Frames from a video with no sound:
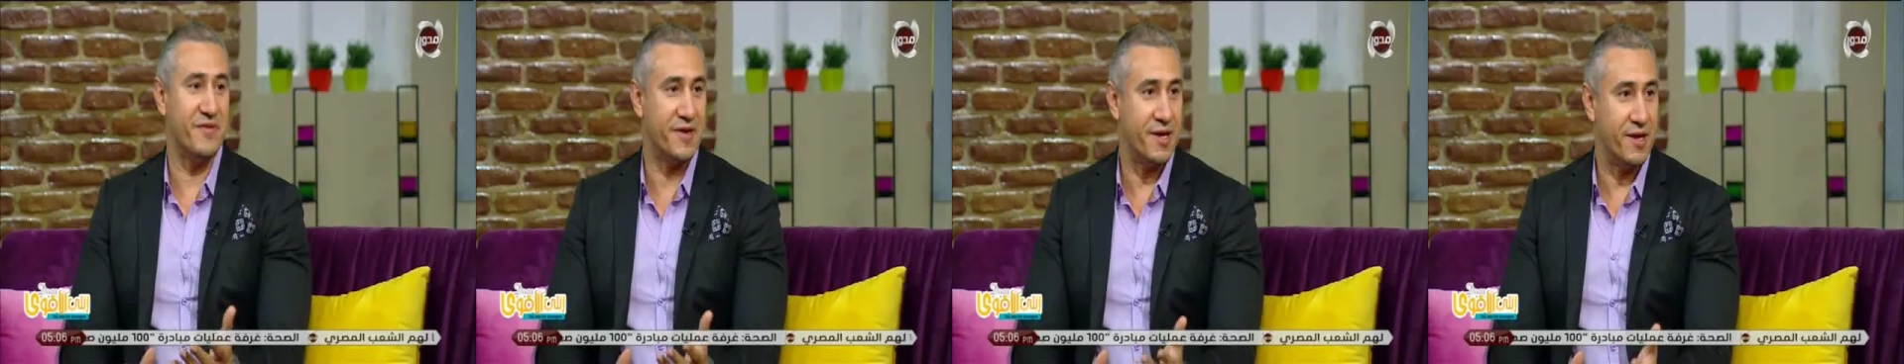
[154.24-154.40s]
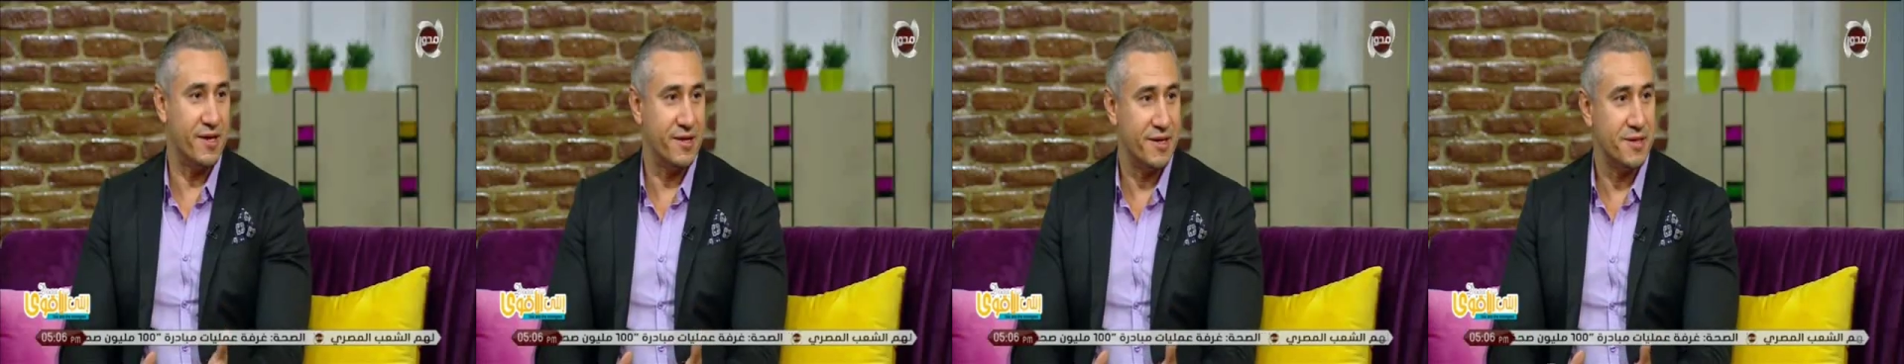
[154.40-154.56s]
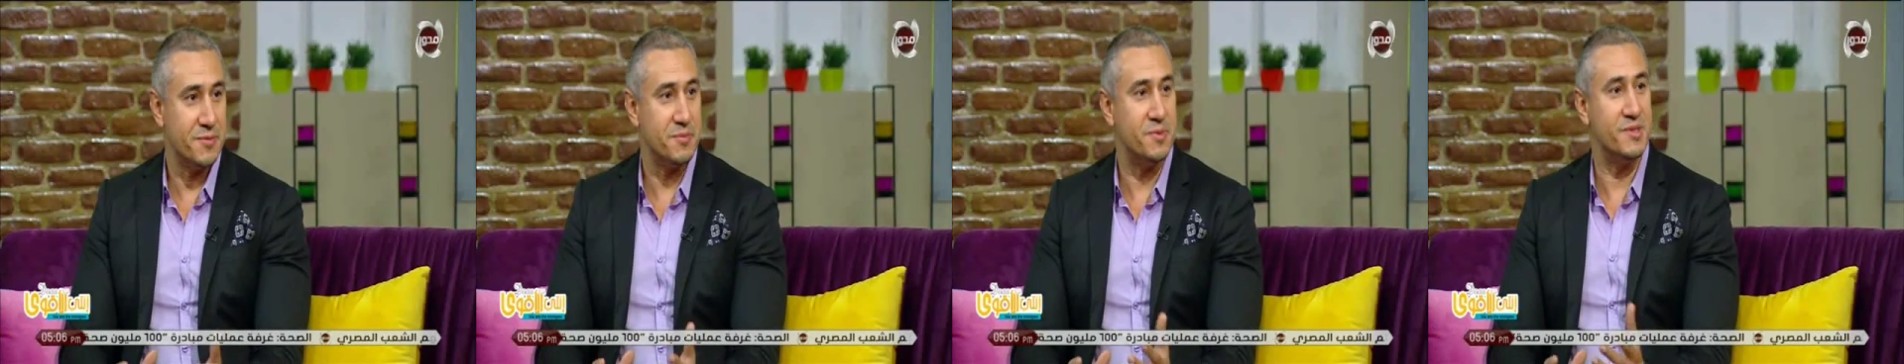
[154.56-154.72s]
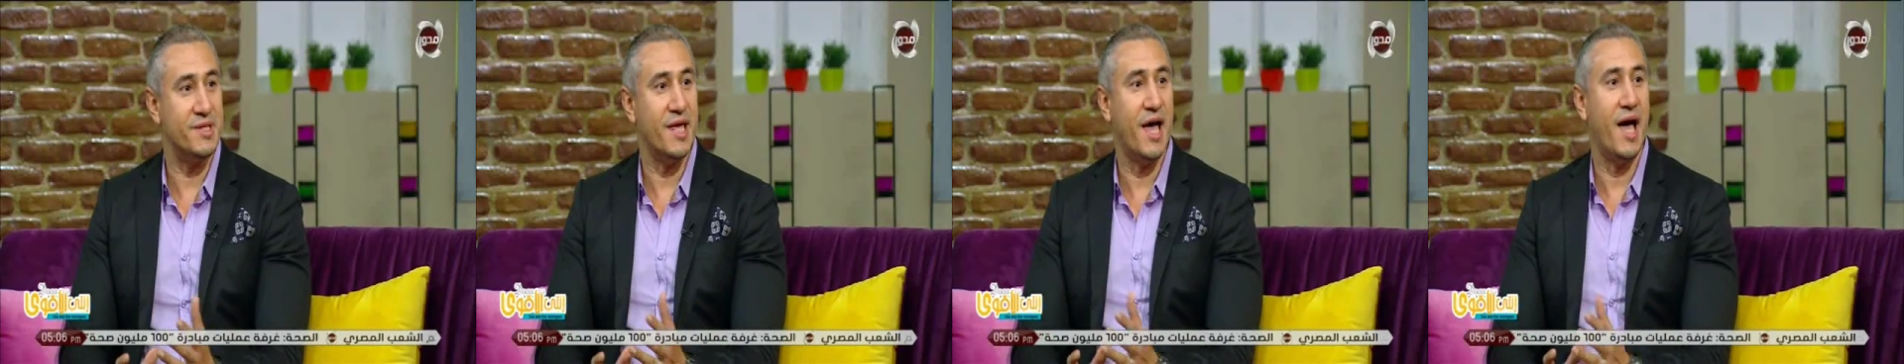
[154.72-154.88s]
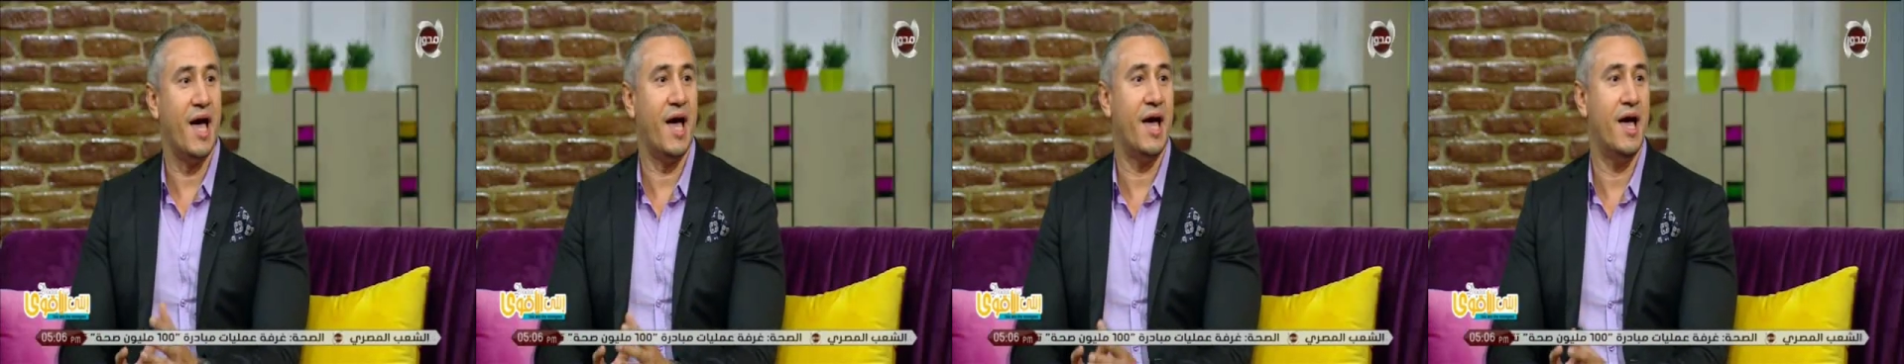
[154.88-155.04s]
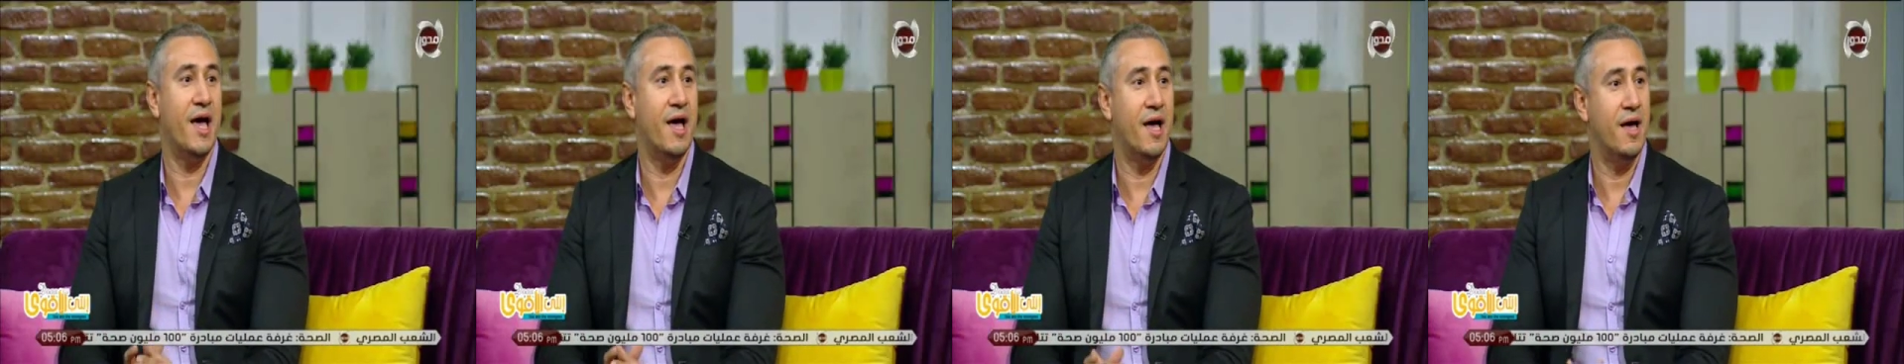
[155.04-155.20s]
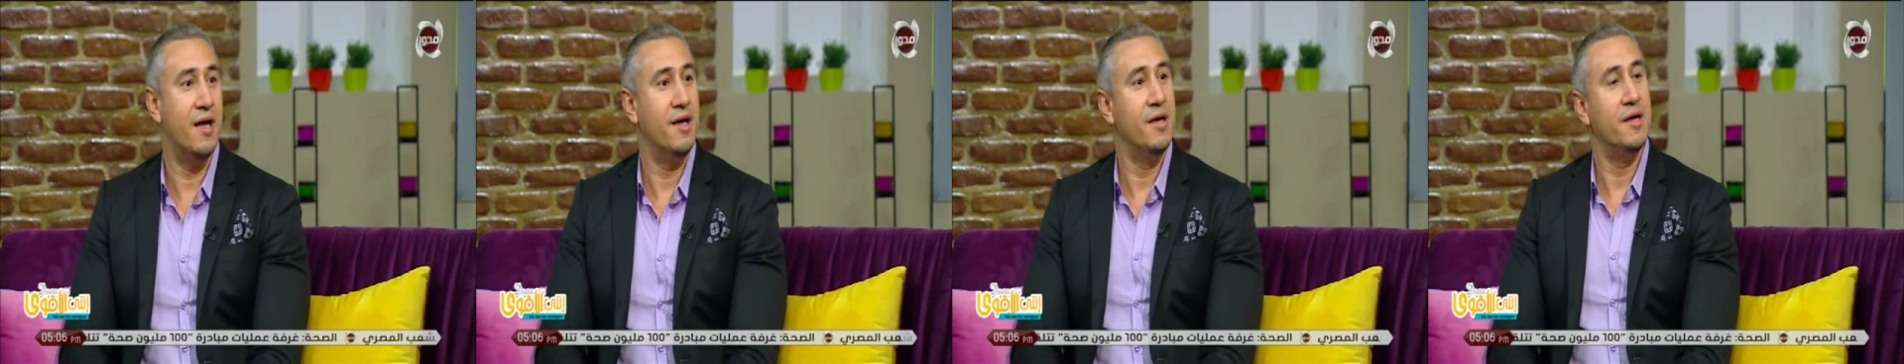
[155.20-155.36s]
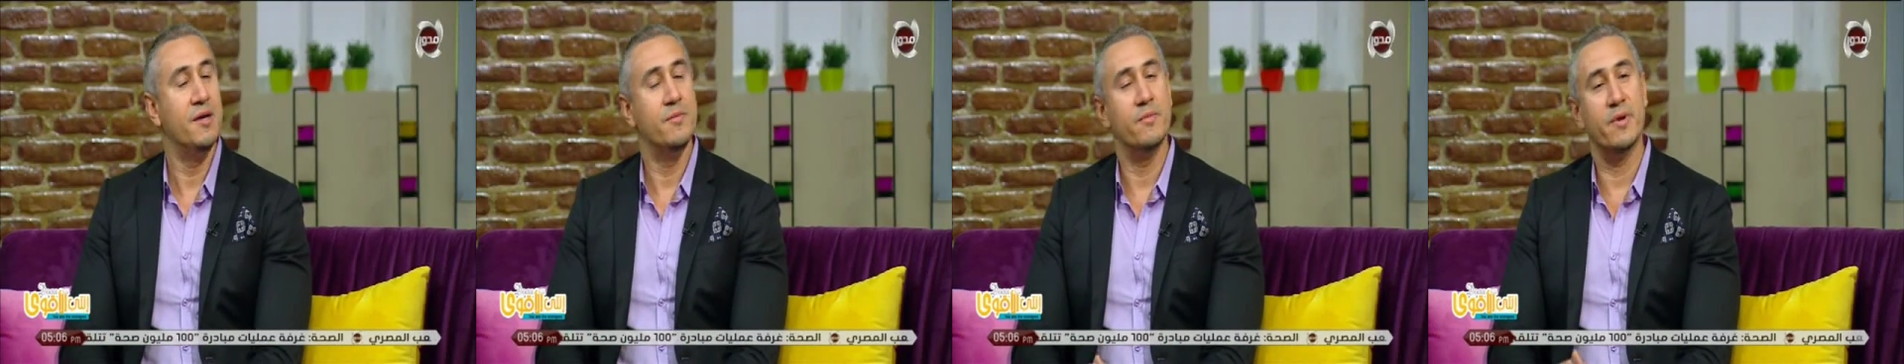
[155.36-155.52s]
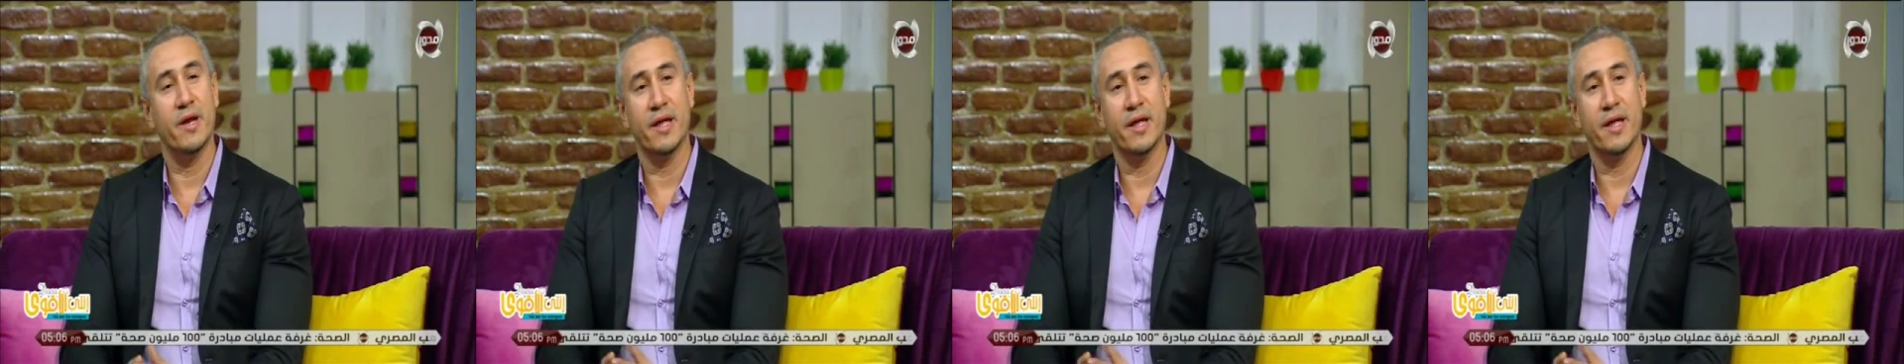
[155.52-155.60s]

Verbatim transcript: في الكارير بتاعها مم.